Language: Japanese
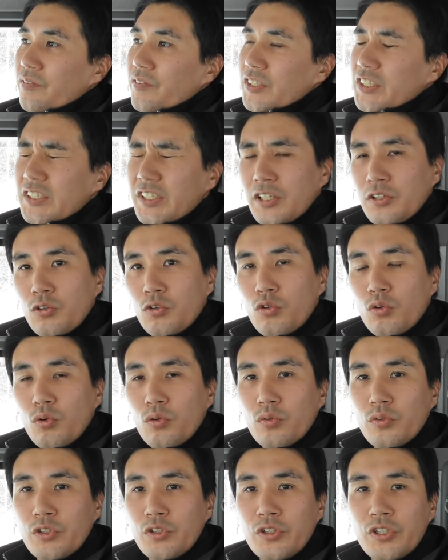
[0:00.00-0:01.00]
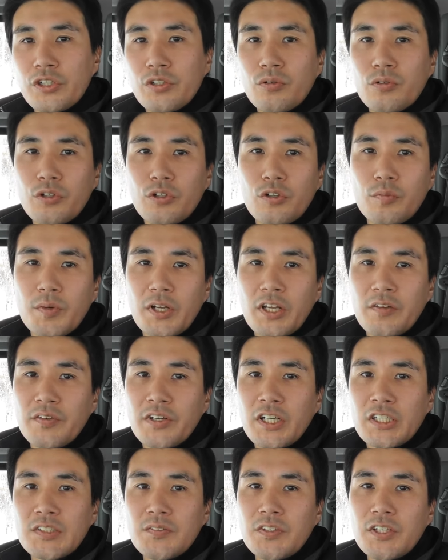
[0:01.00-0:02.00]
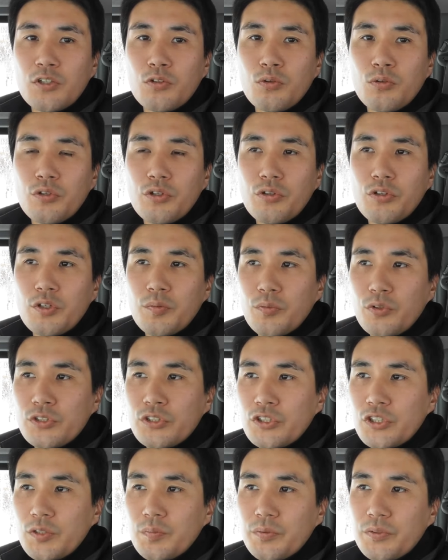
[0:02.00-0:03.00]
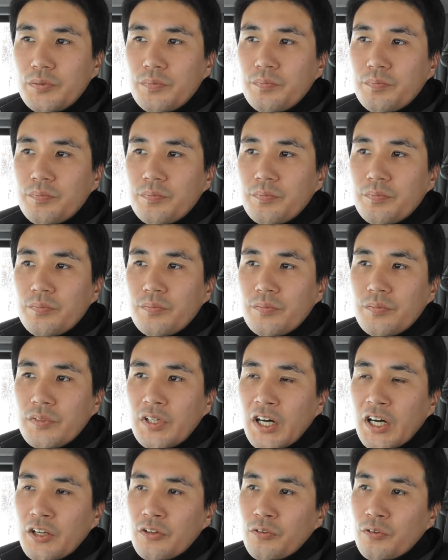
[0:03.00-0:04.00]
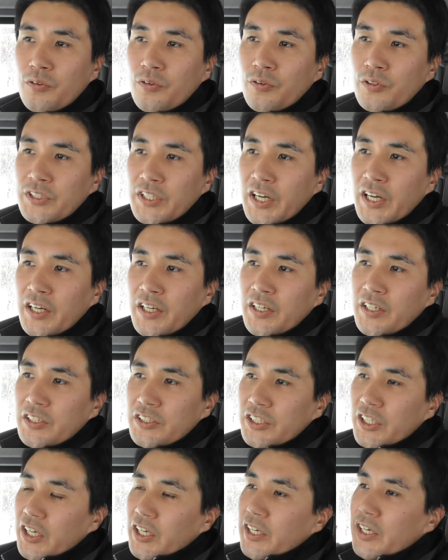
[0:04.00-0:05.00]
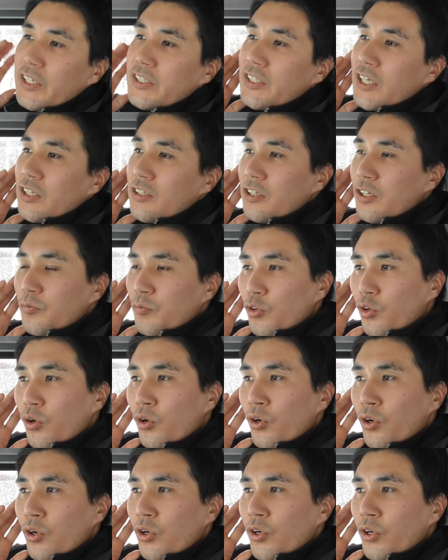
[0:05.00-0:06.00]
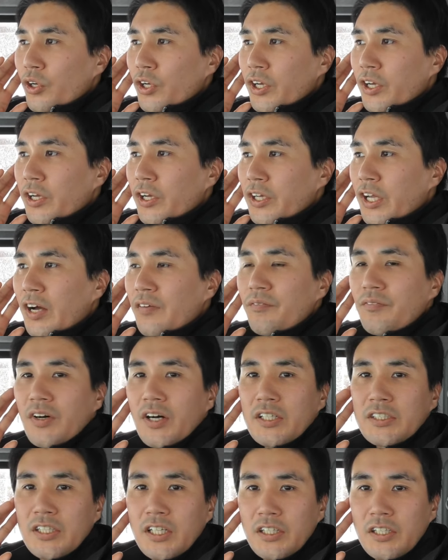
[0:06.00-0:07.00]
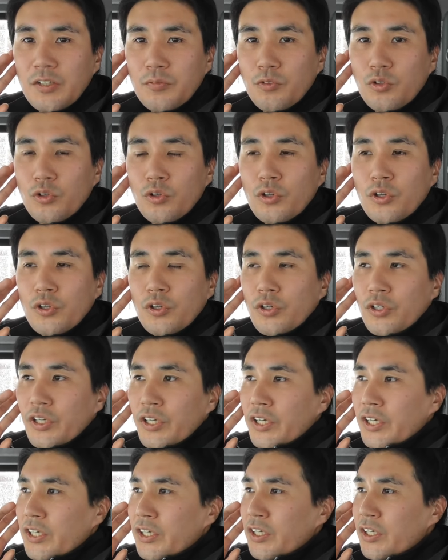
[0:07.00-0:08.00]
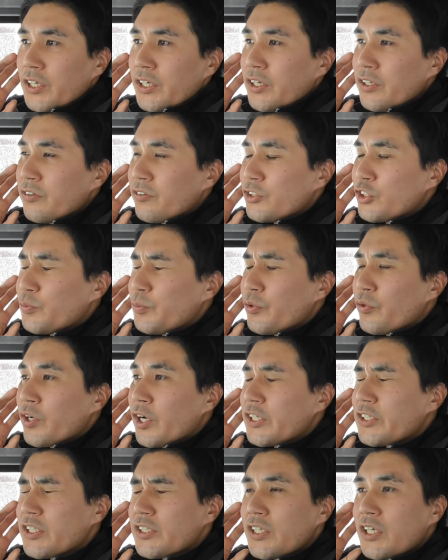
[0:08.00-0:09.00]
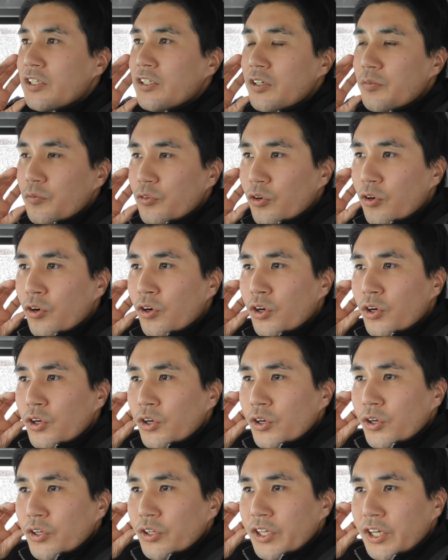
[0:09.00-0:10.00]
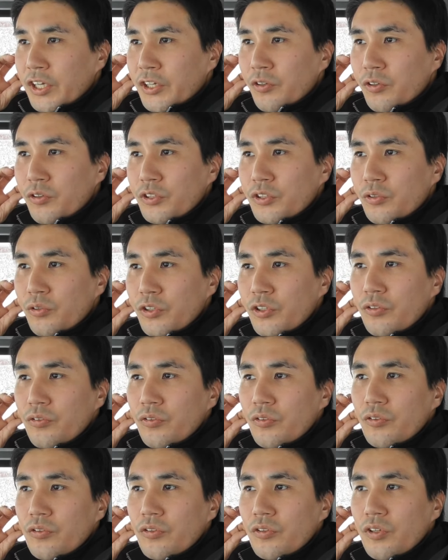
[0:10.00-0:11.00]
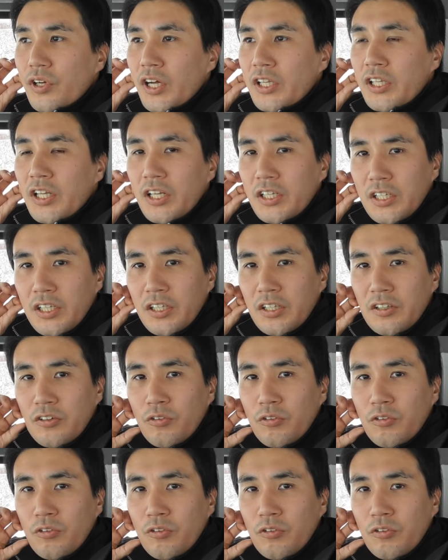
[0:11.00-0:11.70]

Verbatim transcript: 自然農法、有機農業を学び始めた頃よりも、随分、あのさ、JA さんでも、えー、ヤンマーさんでも、えっ、ー、と、種苗会社さんでも、えー、いろいろそういうの、働き、